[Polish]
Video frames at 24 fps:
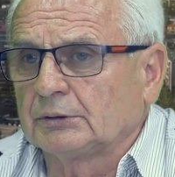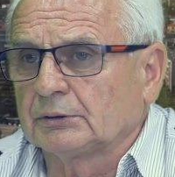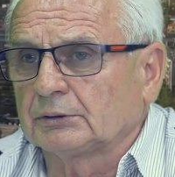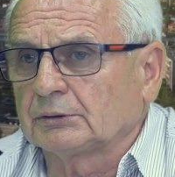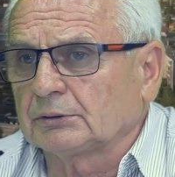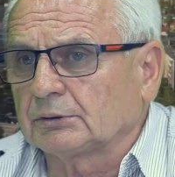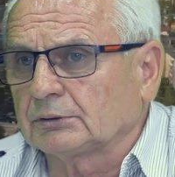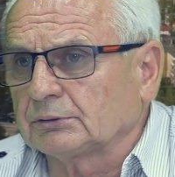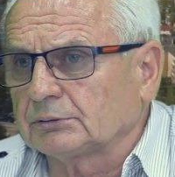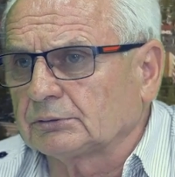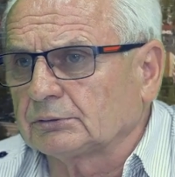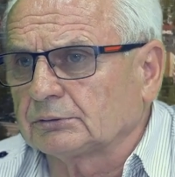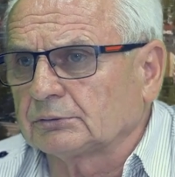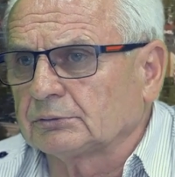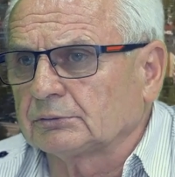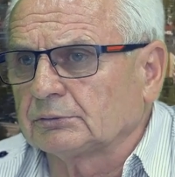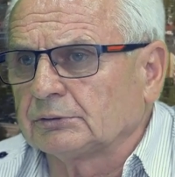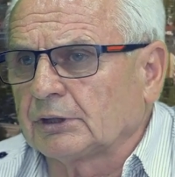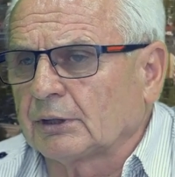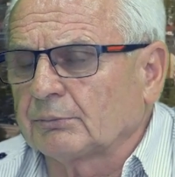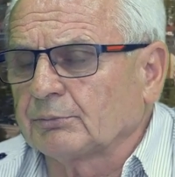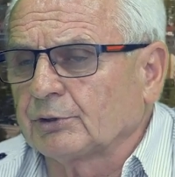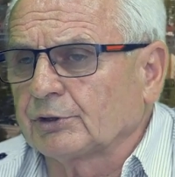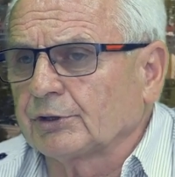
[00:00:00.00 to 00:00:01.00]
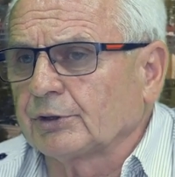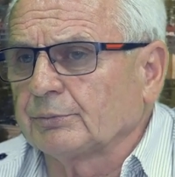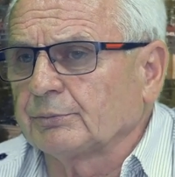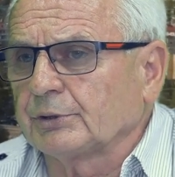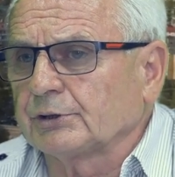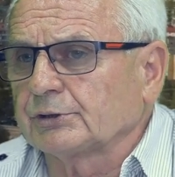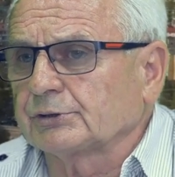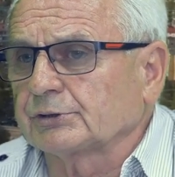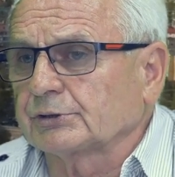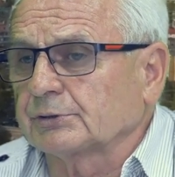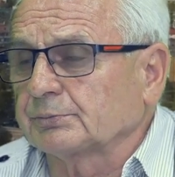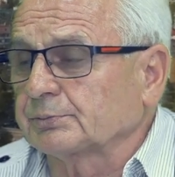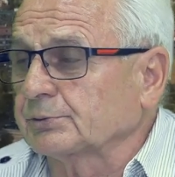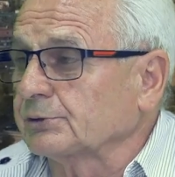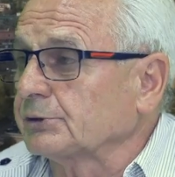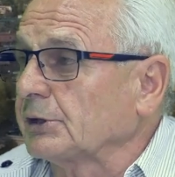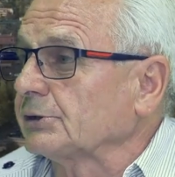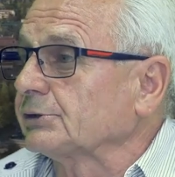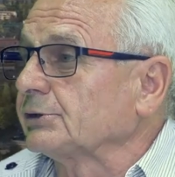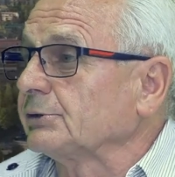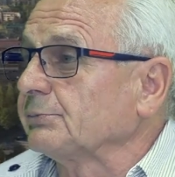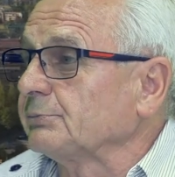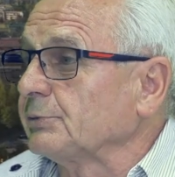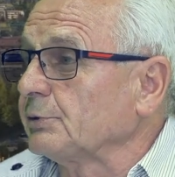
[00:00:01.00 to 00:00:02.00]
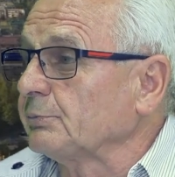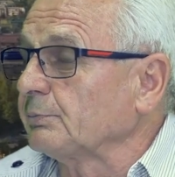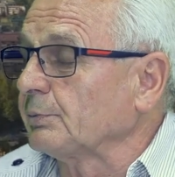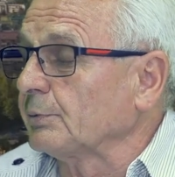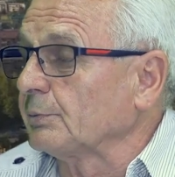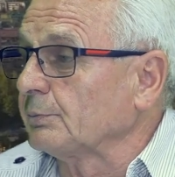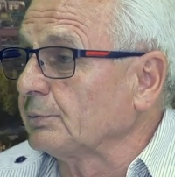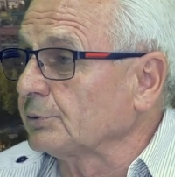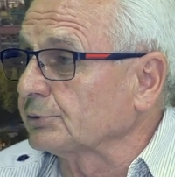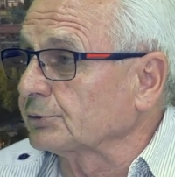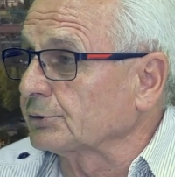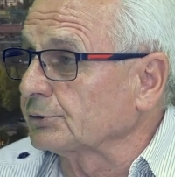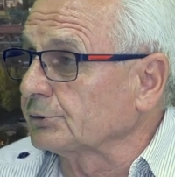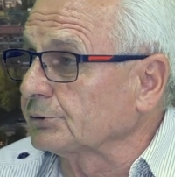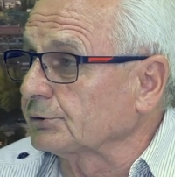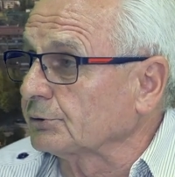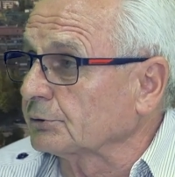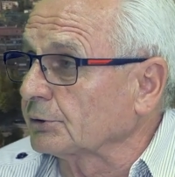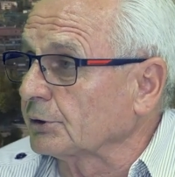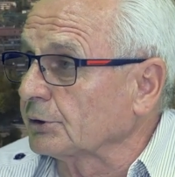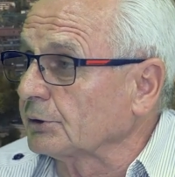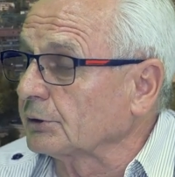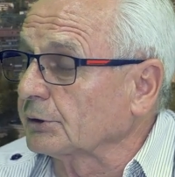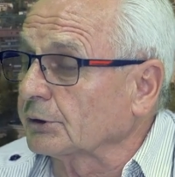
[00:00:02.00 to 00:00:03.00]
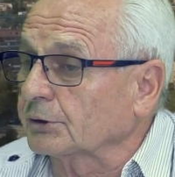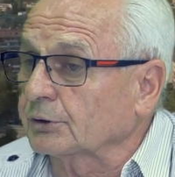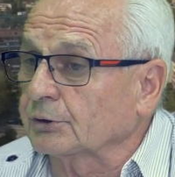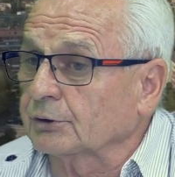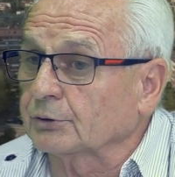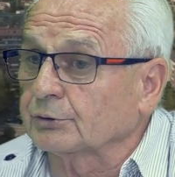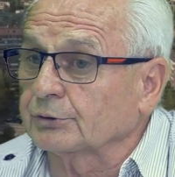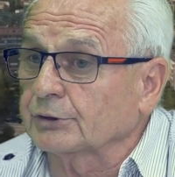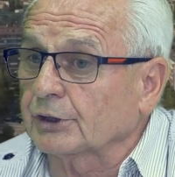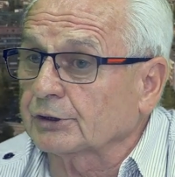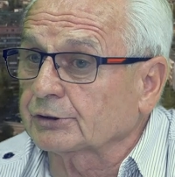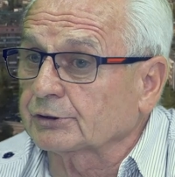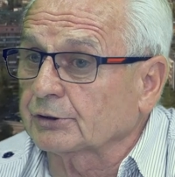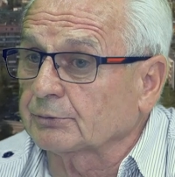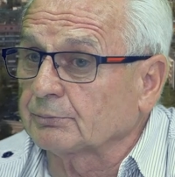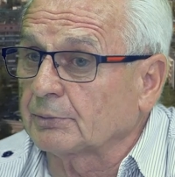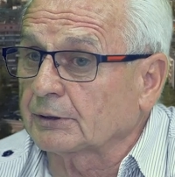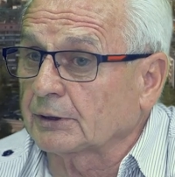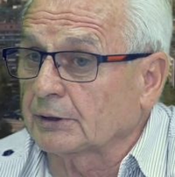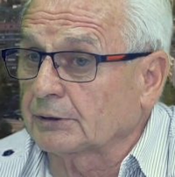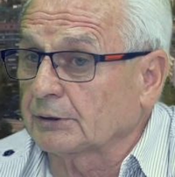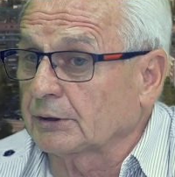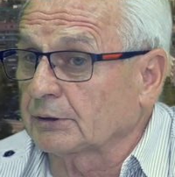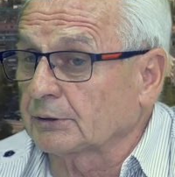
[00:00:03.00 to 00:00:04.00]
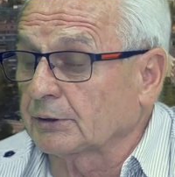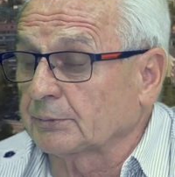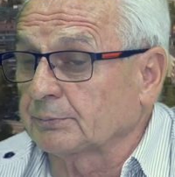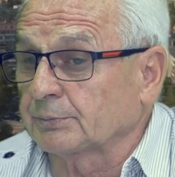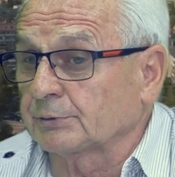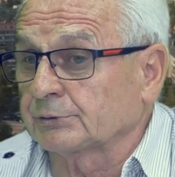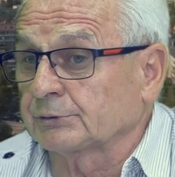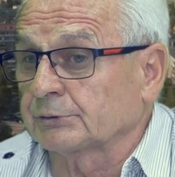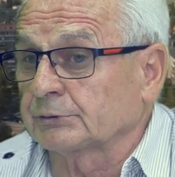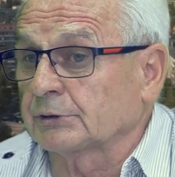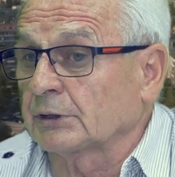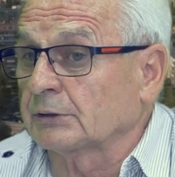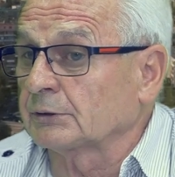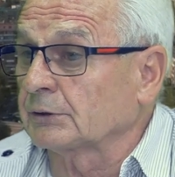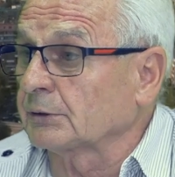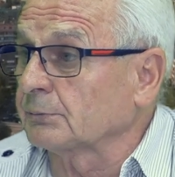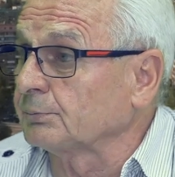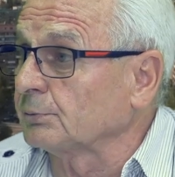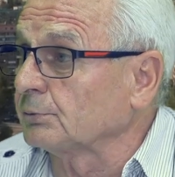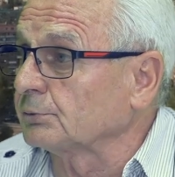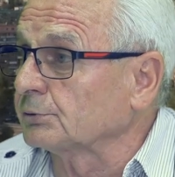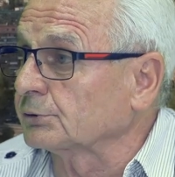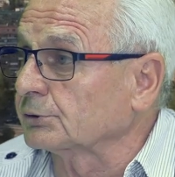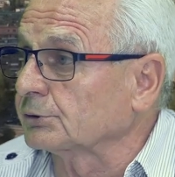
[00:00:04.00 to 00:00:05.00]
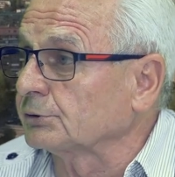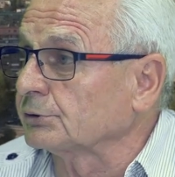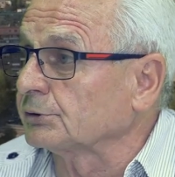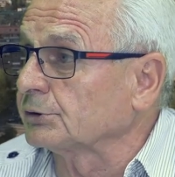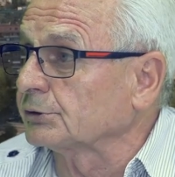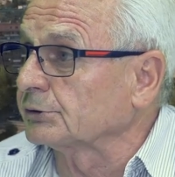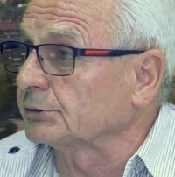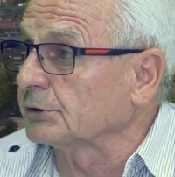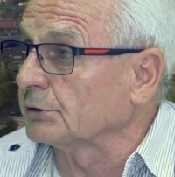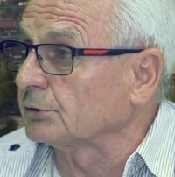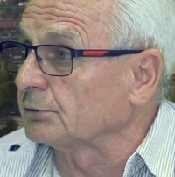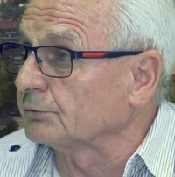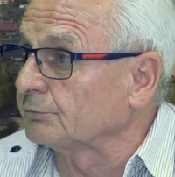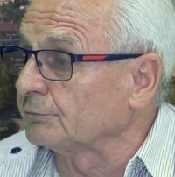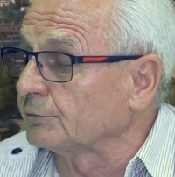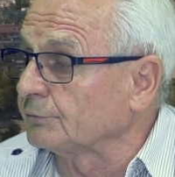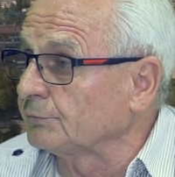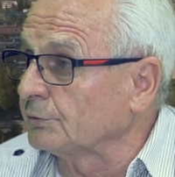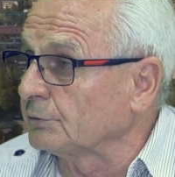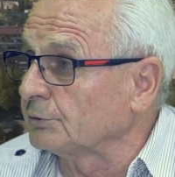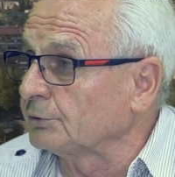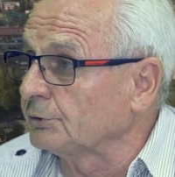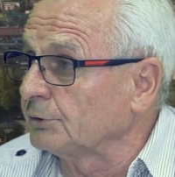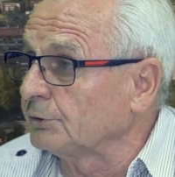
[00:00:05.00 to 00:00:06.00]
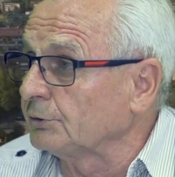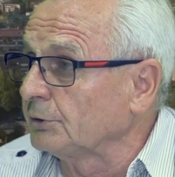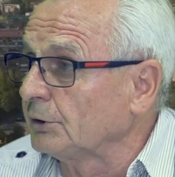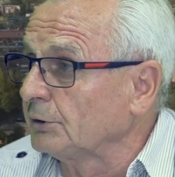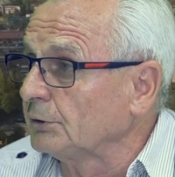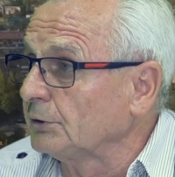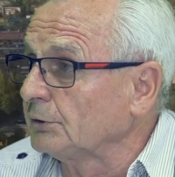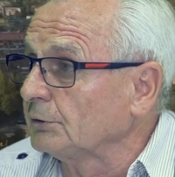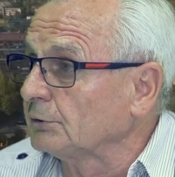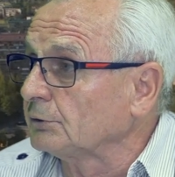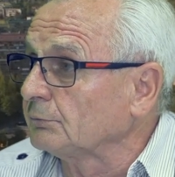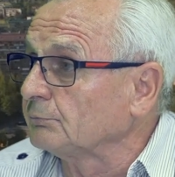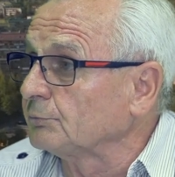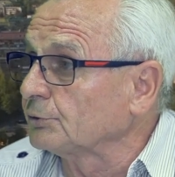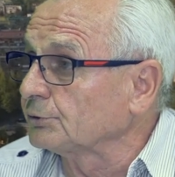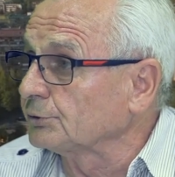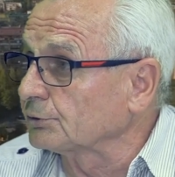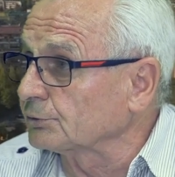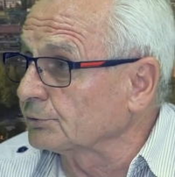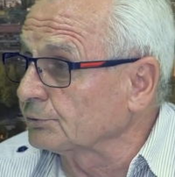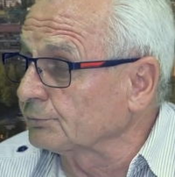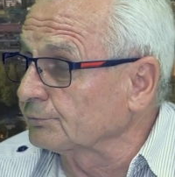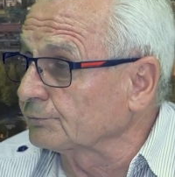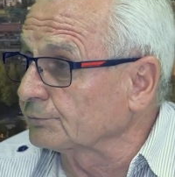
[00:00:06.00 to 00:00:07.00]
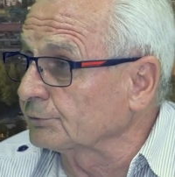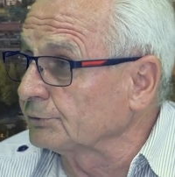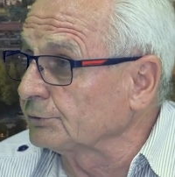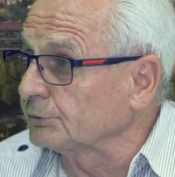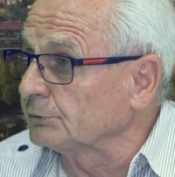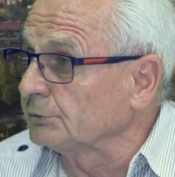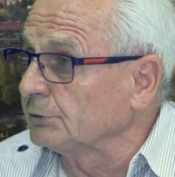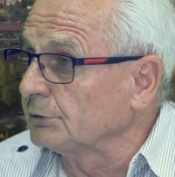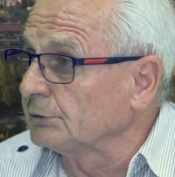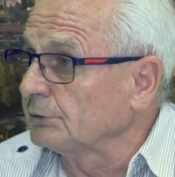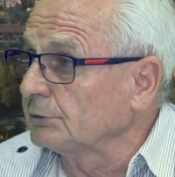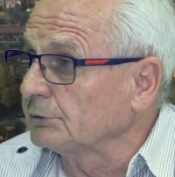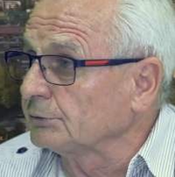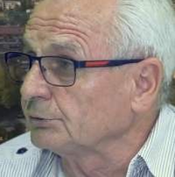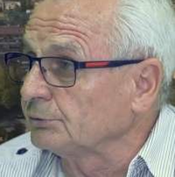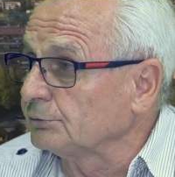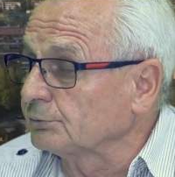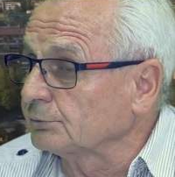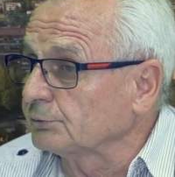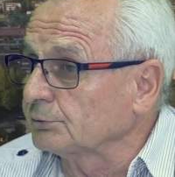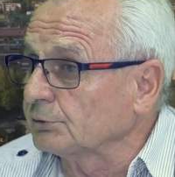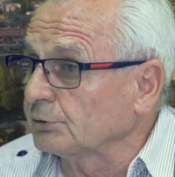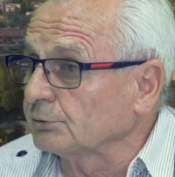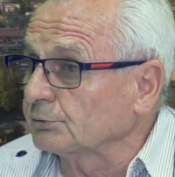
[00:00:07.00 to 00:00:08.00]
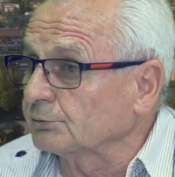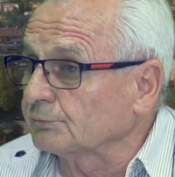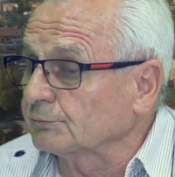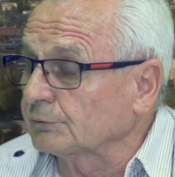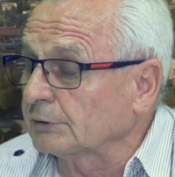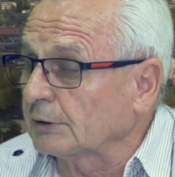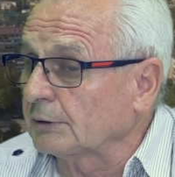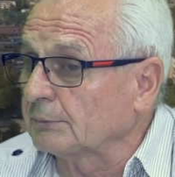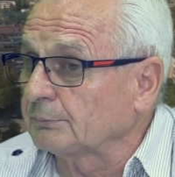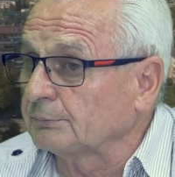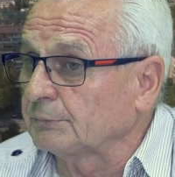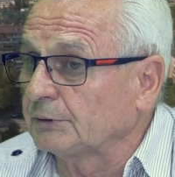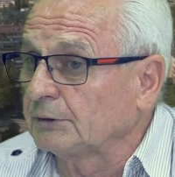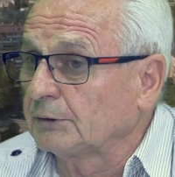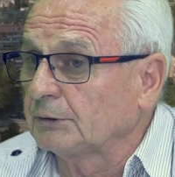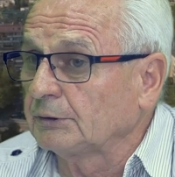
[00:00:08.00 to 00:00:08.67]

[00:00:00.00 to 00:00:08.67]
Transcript: No, na moje miejsce przy następnym poborze ściągnęli takiego Jasia Barana, reprezentanta Polski ze Stalowej Woli, młodzieżówki i juniorów tam.